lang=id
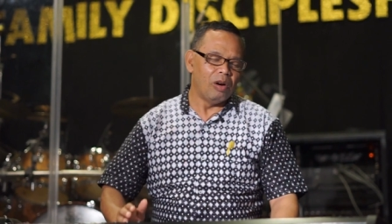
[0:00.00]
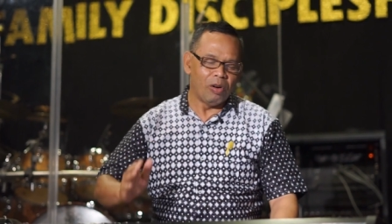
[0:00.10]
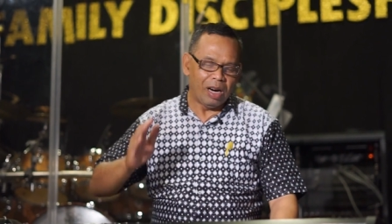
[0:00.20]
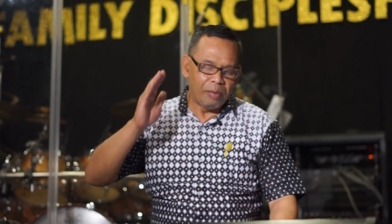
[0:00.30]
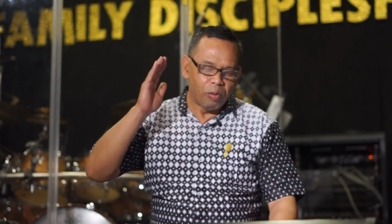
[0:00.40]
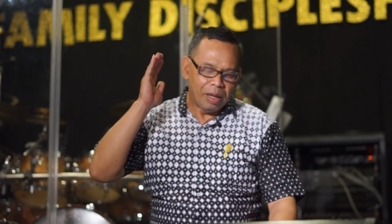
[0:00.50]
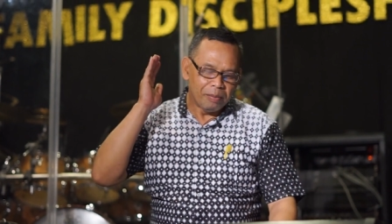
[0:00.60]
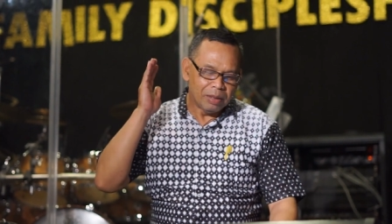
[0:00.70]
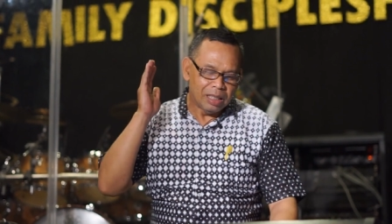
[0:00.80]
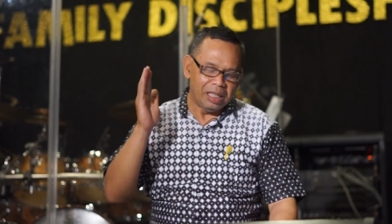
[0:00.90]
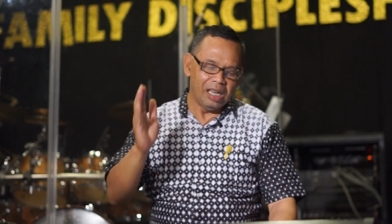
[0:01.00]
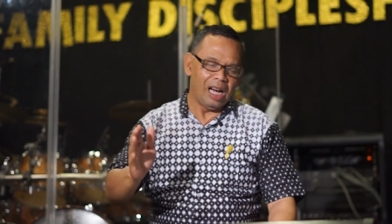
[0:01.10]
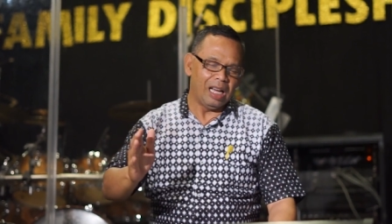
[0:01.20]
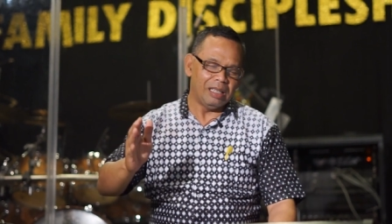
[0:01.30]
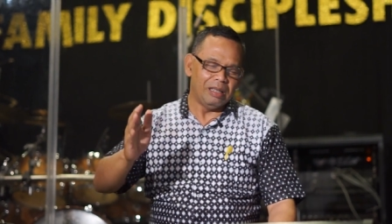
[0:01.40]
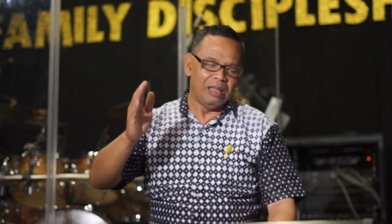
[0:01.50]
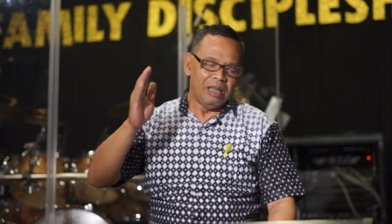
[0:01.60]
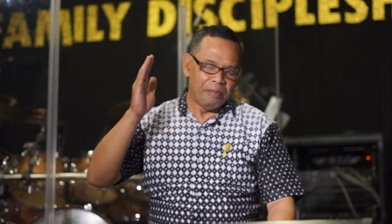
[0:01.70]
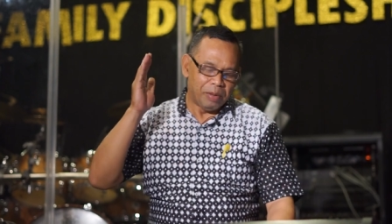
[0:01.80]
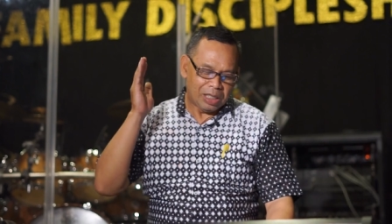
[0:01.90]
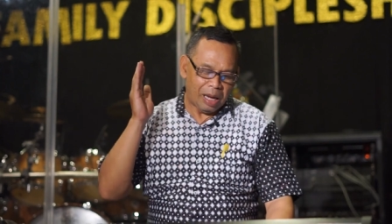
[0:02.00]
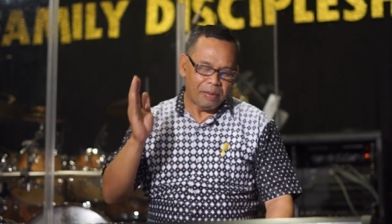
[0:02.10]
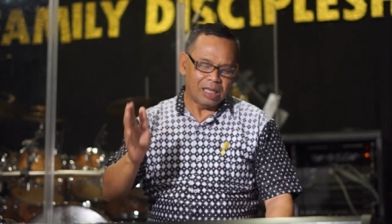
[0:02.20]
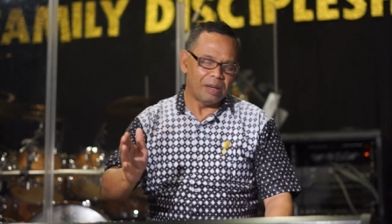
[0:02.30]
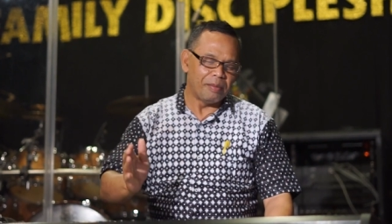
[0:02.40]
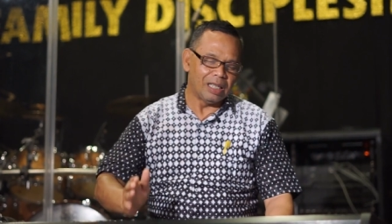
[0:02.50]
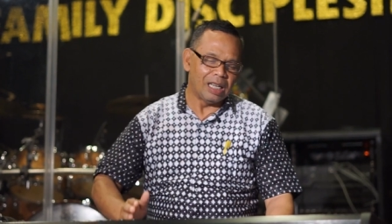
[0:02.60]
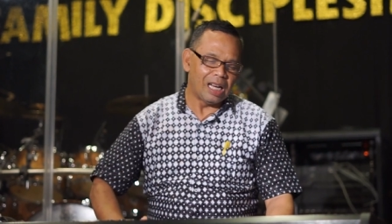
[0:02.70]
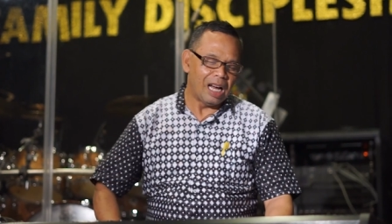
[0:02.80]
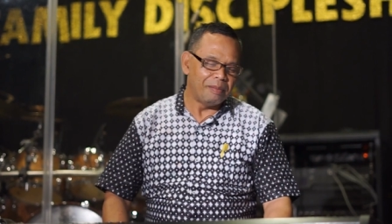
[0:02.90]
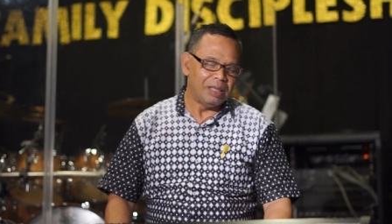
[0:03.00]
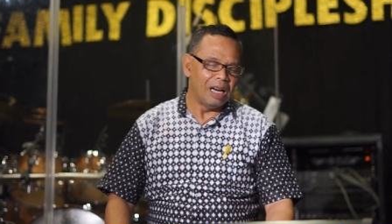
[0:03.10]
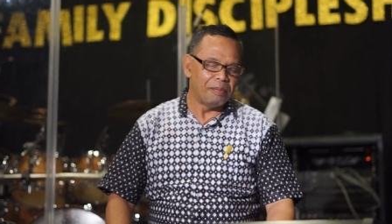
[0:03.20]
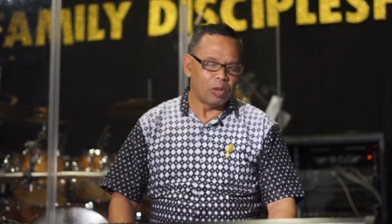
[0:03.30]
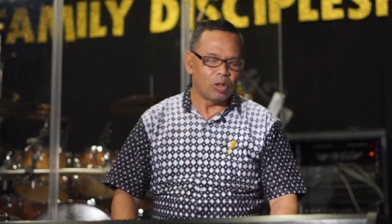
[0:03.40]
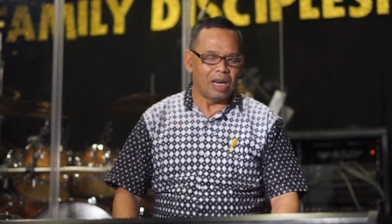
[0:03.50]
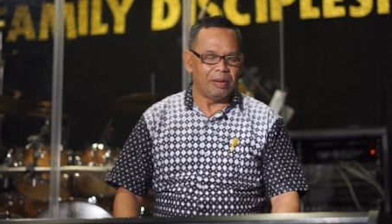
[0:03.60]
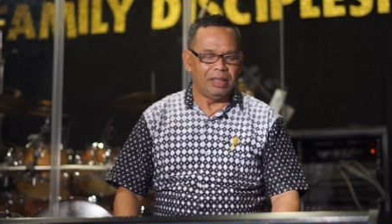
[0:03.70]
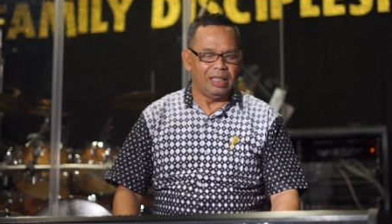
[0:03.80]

orang yang boleh melihat bersama-sama dengan kami dalam program